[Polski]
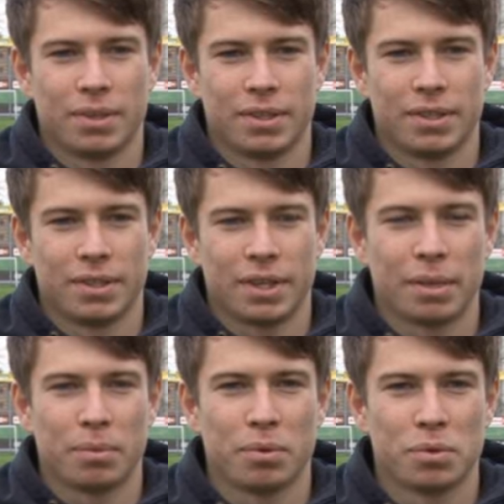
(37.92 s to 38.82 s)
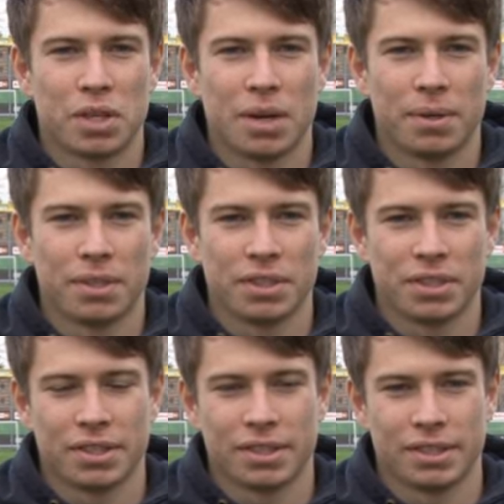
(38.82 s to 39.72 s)
E, jak na pewno
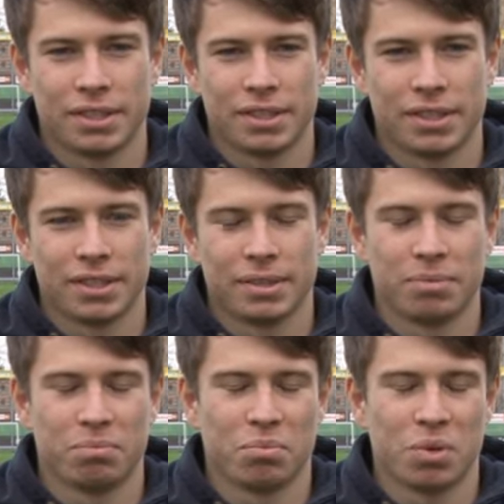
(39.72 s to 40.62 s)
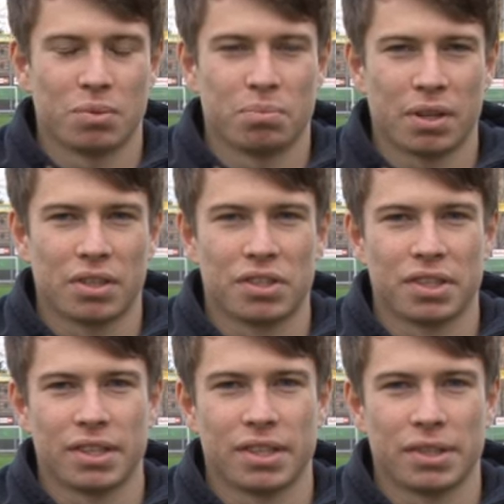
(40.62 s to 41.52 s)
słyszałeś, e, od
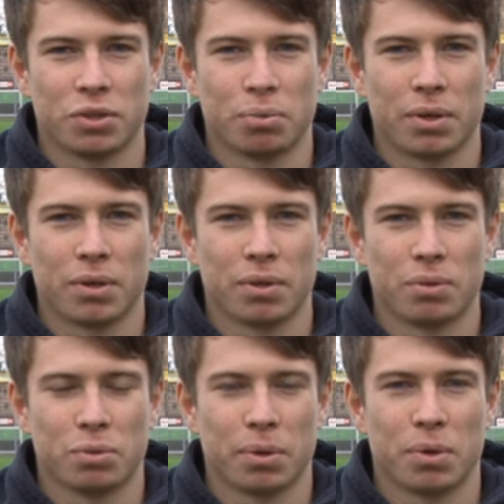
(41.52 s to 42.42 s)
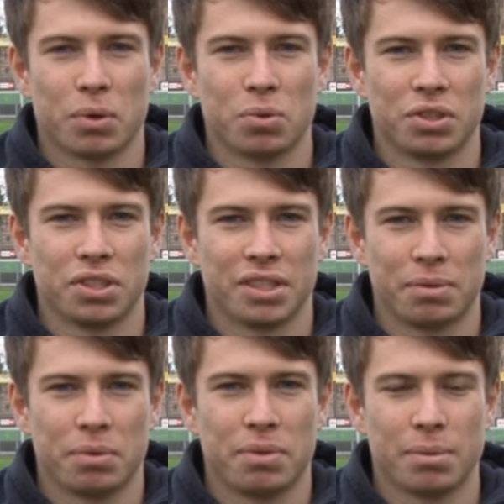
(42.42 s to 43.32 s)
praktycznie 7-8 roku życia
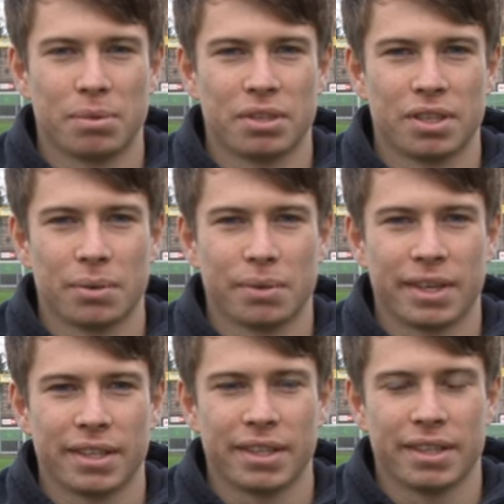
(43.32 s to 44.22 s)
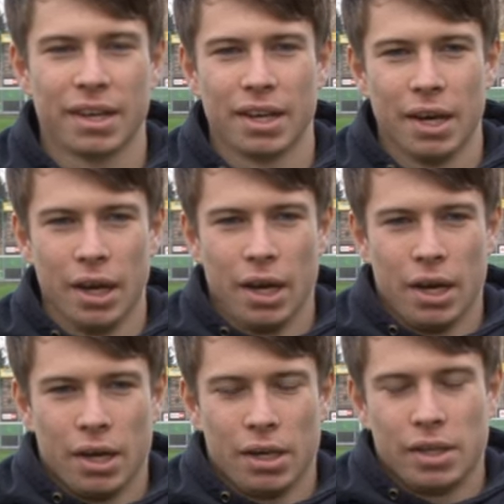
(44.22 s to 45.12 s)
jestem kibicem Manchester United.
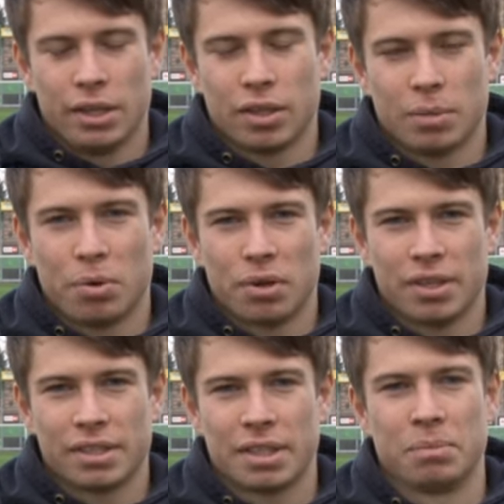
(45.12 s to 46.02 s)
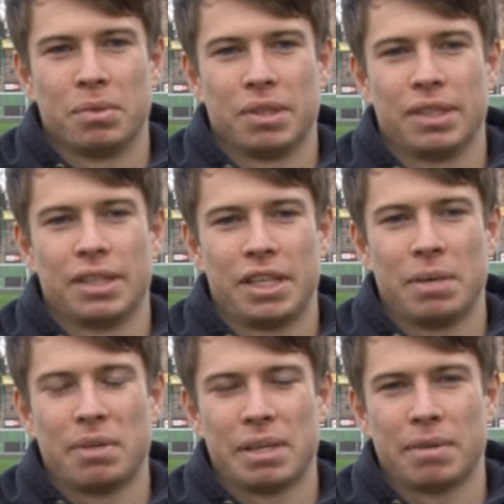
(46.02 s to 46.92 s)
I do tej pory jestem e, ich
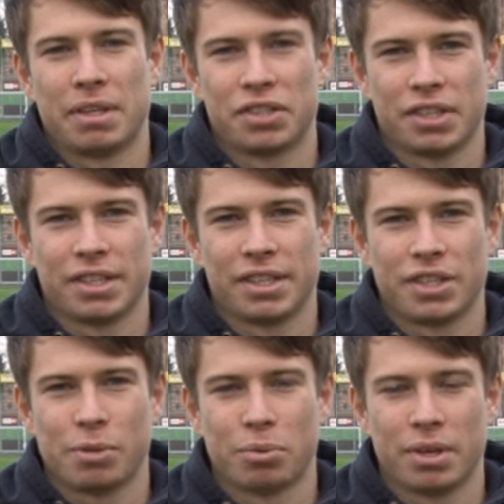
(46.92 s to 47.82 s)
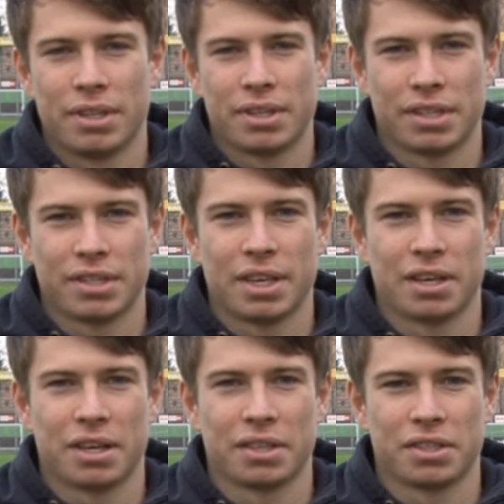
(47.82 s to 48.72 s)
kibicem, także chciałbym kiedyś
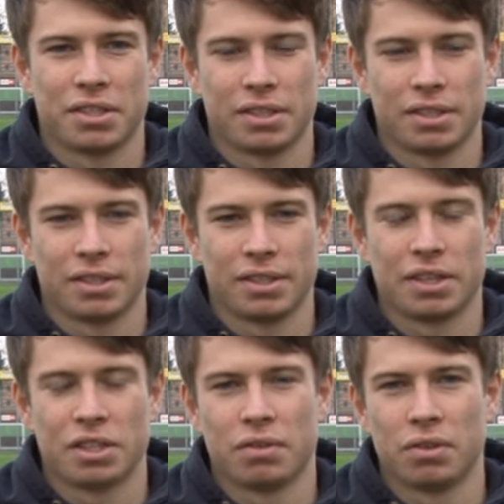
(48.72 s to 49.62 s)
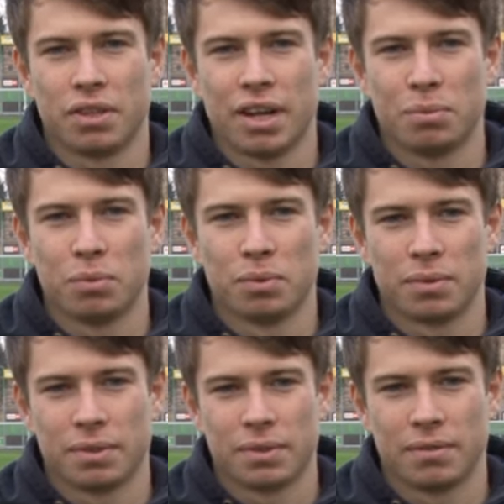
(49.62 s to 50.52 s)
zagrać dla Czerwonych Diabłów.